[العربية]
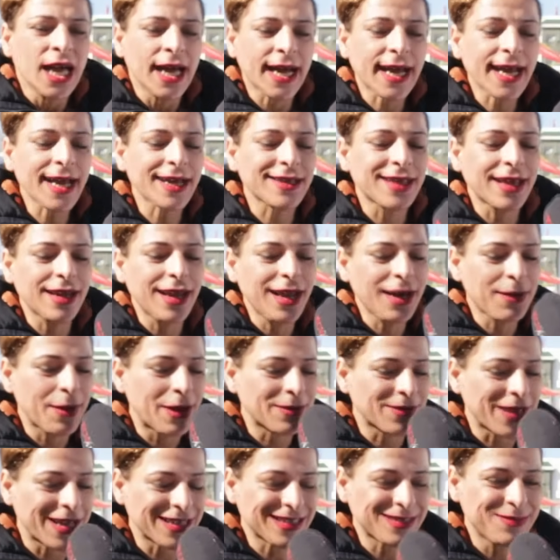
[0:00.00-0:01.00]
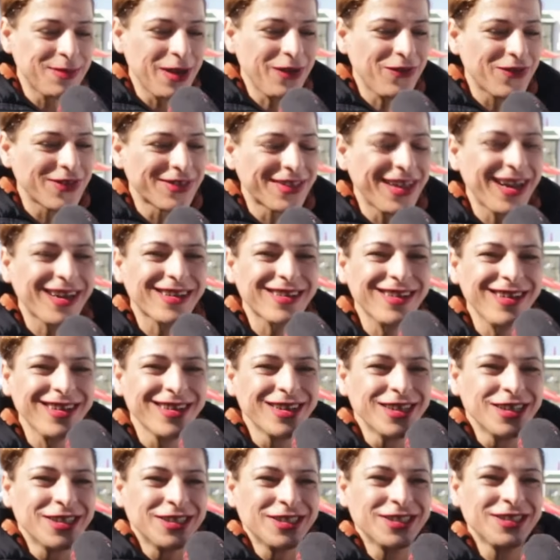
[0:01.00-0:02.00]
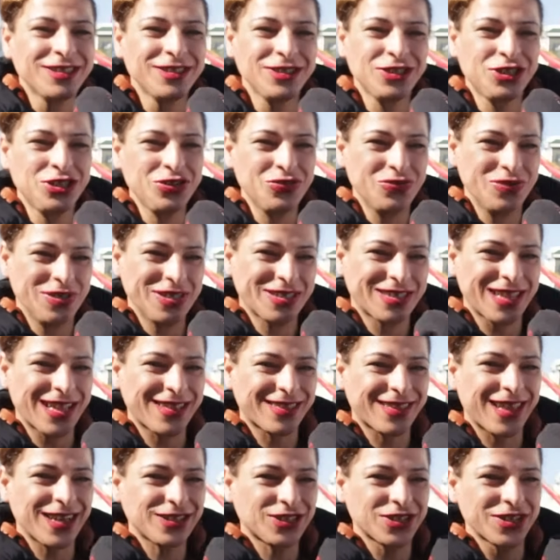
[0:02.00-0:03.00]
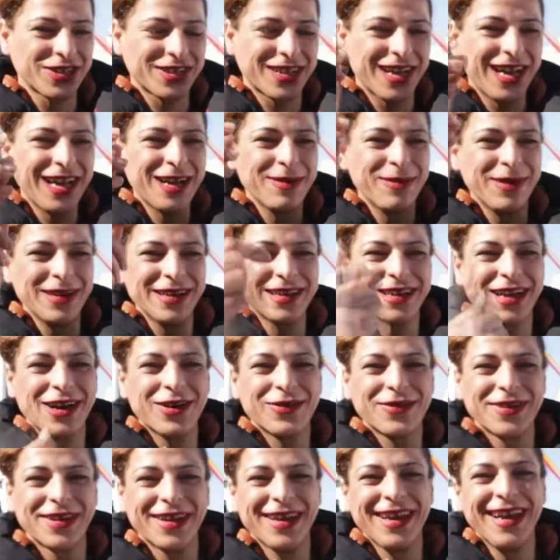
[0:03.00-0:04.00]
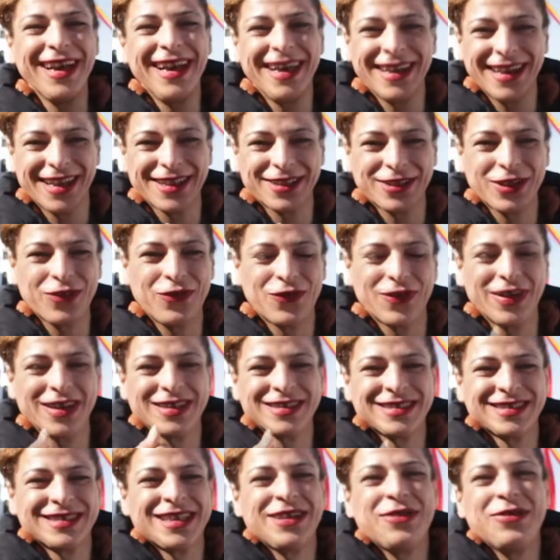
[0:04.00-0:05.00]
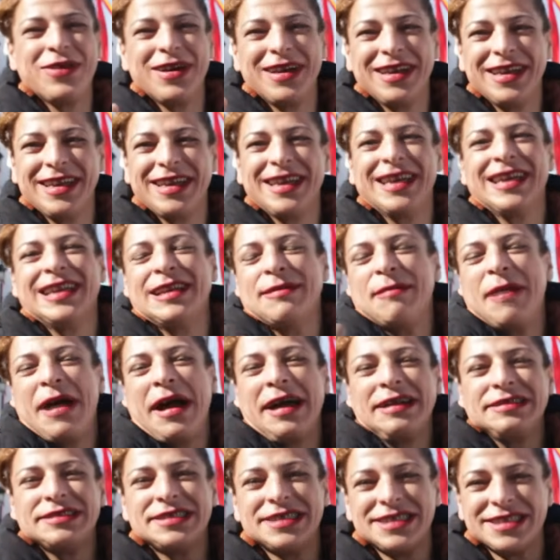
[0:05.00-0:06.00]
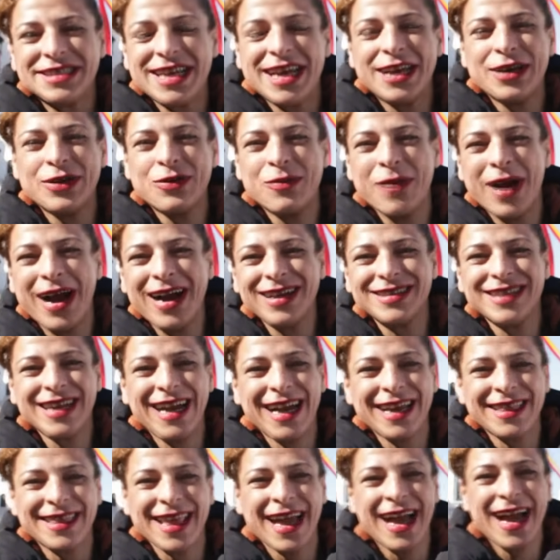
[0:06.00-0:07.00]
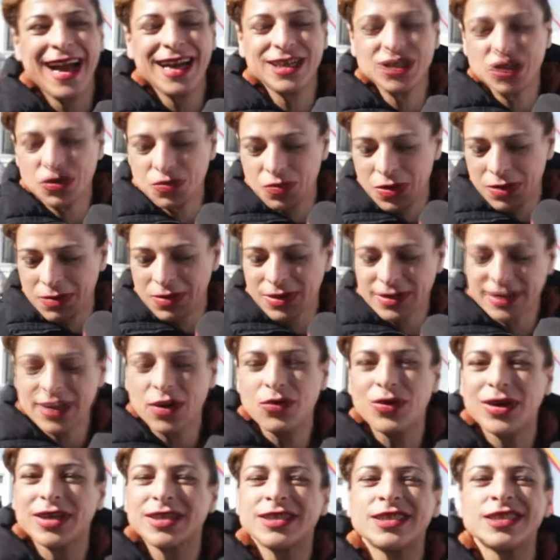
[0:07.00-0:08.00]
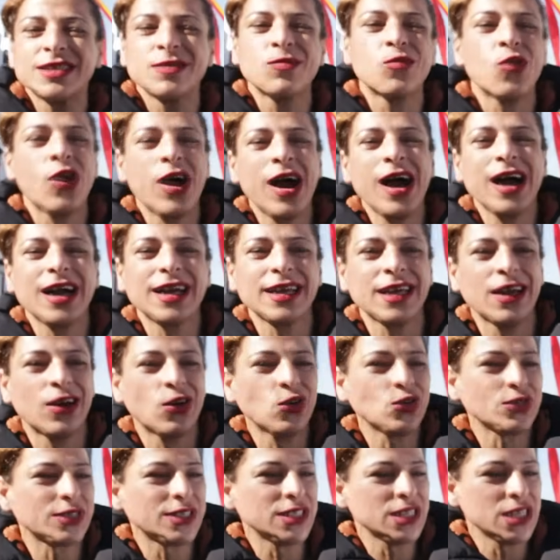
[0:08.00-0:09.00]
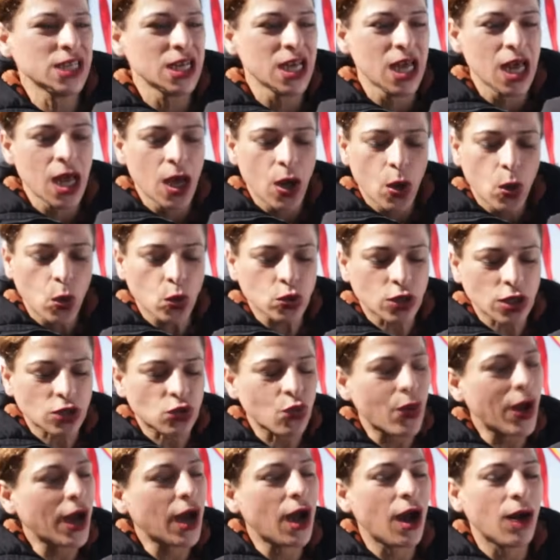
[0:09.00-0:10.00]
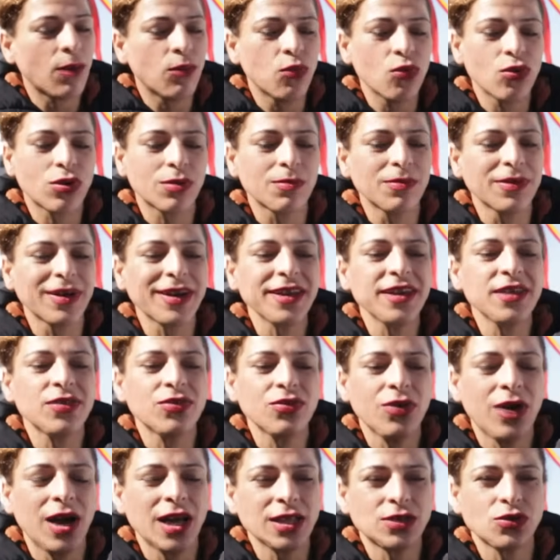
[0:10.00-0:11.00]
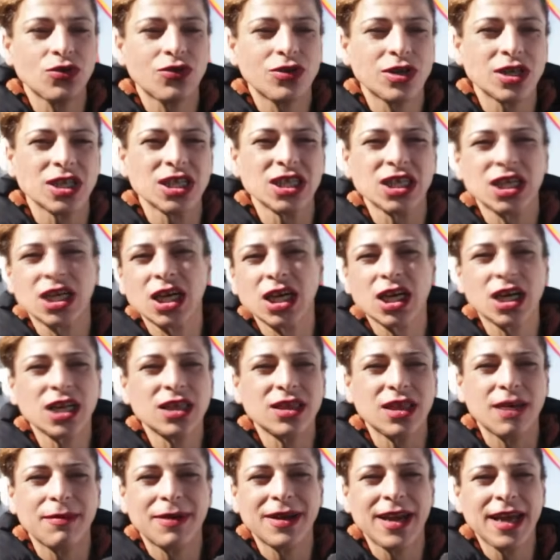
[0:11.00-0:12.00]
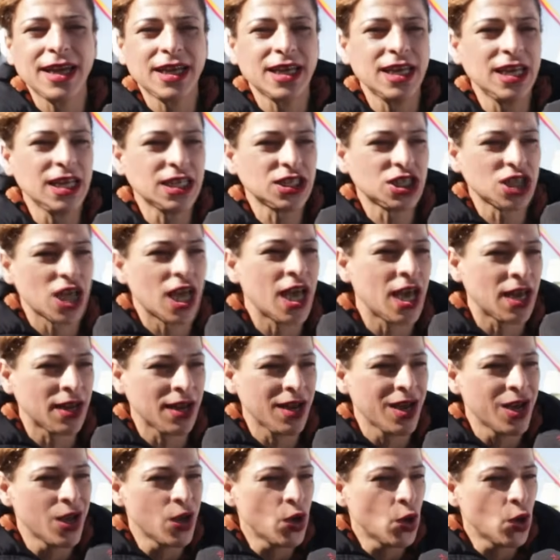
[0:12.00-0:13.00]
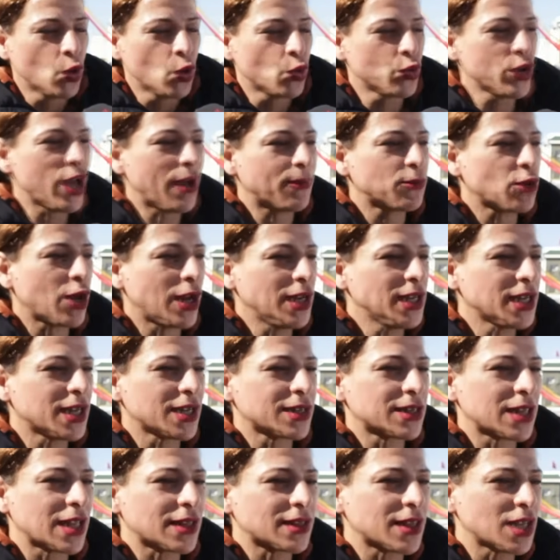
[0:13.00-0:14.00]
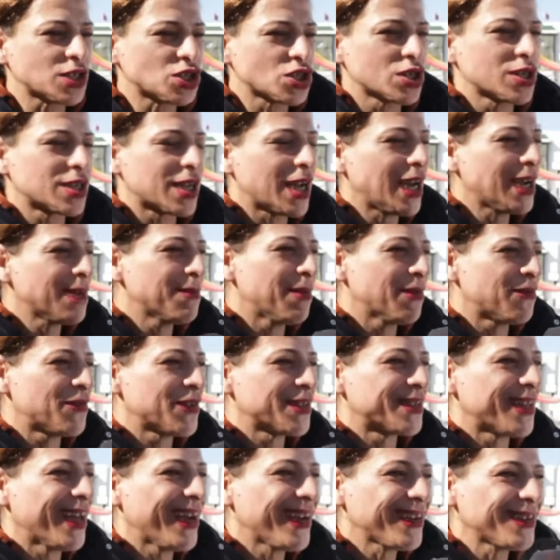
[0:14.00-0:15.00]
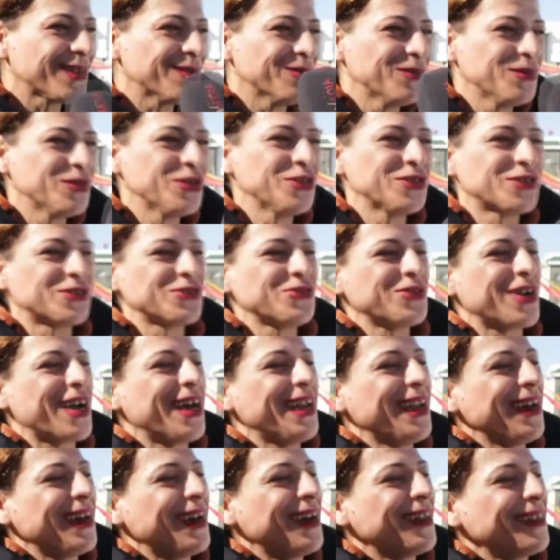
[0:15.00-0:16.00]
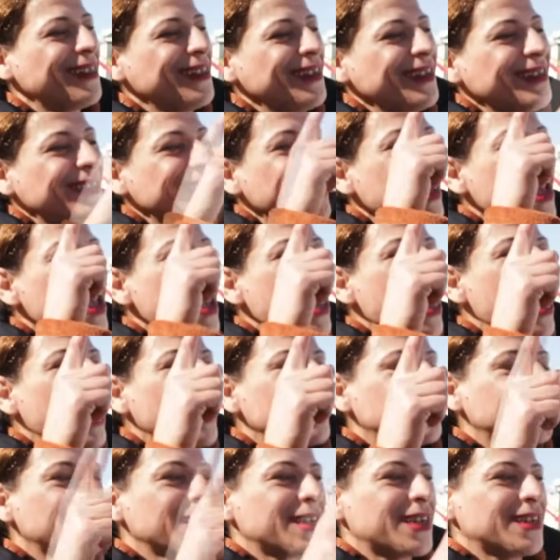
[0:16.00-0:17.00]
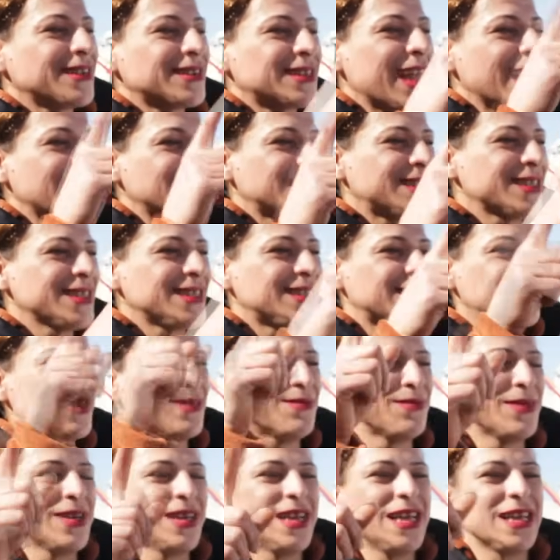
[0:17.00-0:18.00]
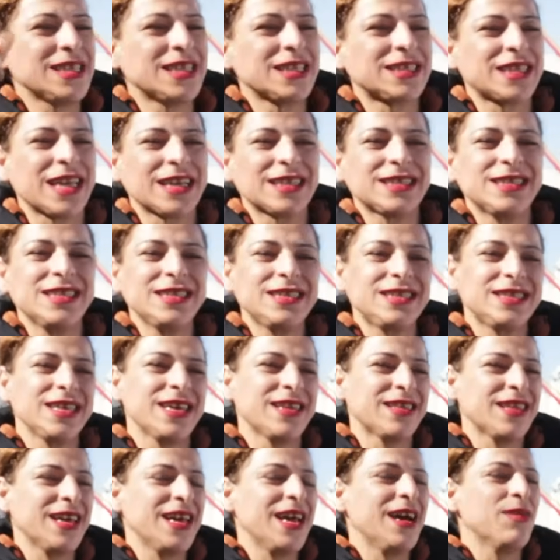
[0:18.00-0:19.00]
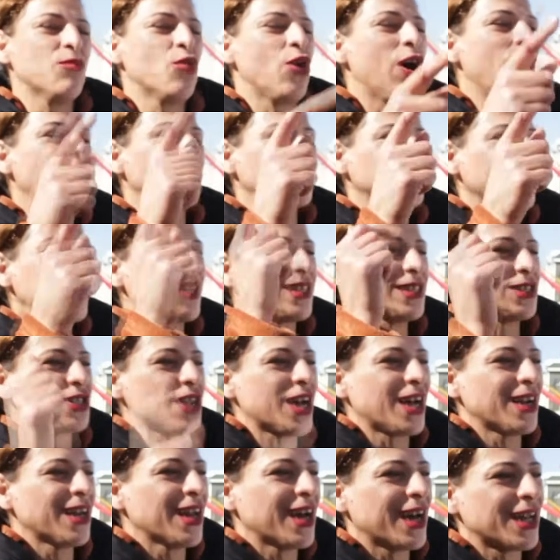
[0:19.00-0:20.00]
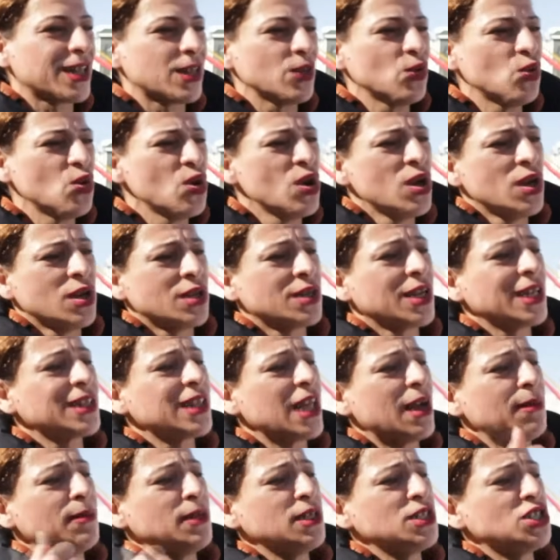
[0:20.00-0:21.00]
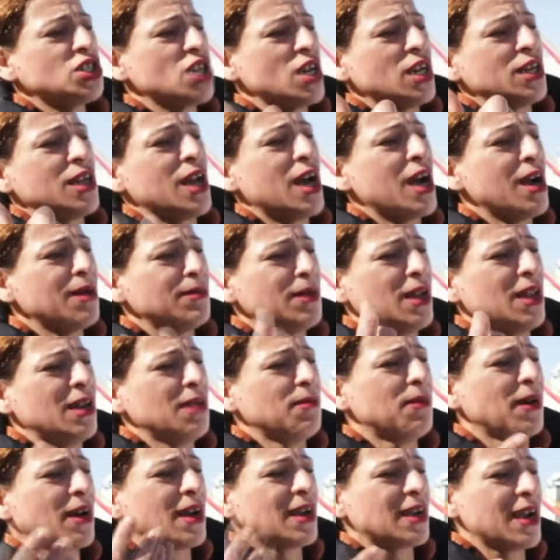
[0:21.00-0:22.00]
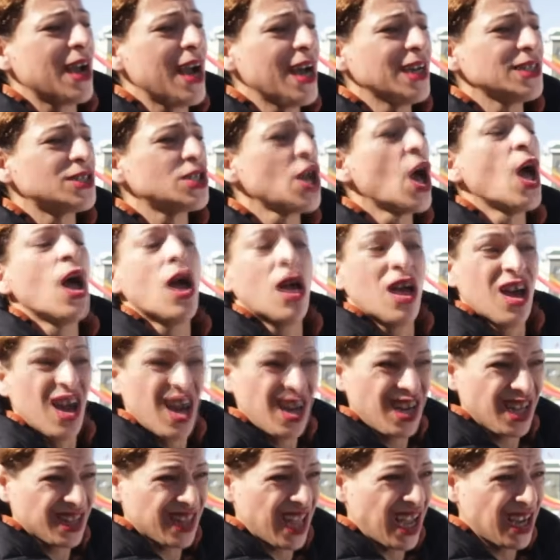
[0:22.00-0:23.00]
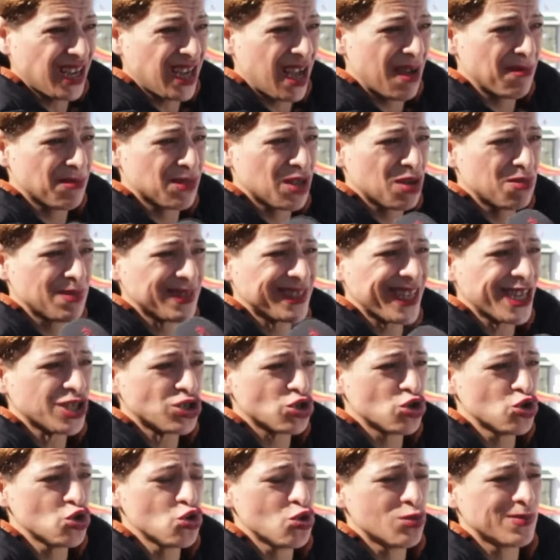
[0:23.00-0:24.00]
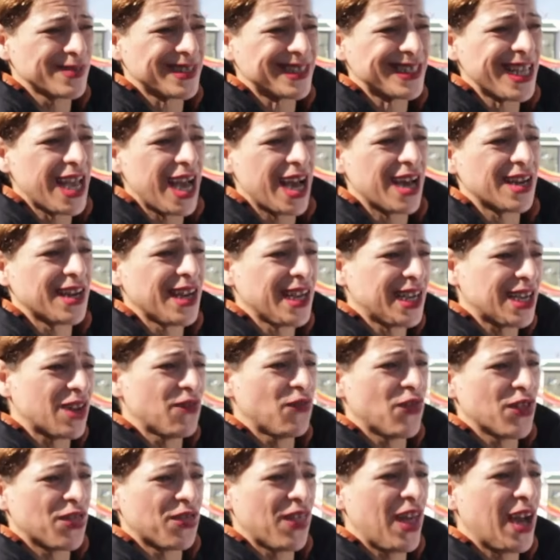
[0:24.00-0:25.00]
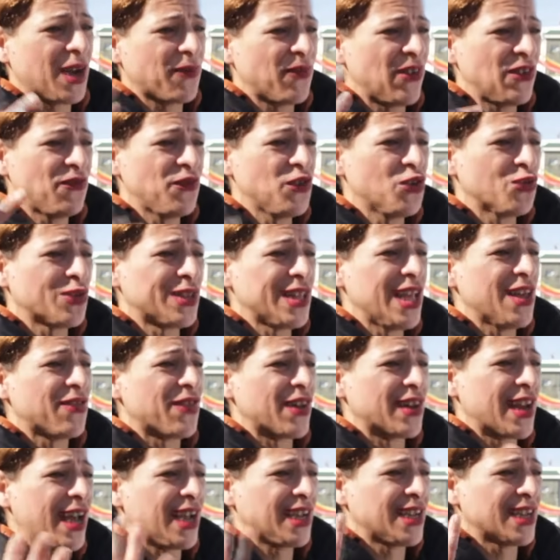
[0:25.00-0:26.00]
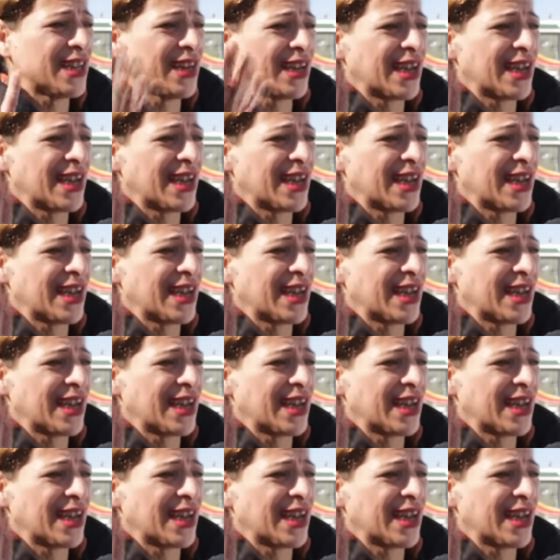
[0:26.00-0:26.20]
رقدة الأربعة متاع الصباح في دارنا يجوني 13 كربة لكوني أنا الطفلة الزوالية اللي ما عندي شيء وما عندي حتى حاجة وبابا صور أنت معاق يا أختي وتتوقع بوك مريض وحالته كرثة ما نحكي لكش أنا ويهبطوا عليك 13 كربه في داركم ويهزوك على قضيه تاكسيستي ميلاد التاكسيستي هذايا محاولة قتش على قتلوه نطلع مانيش أنا عاملة تحكمت ولا أنا تحكمت 15 يوم الساعة ناكل في الضرب في 2003 نحكي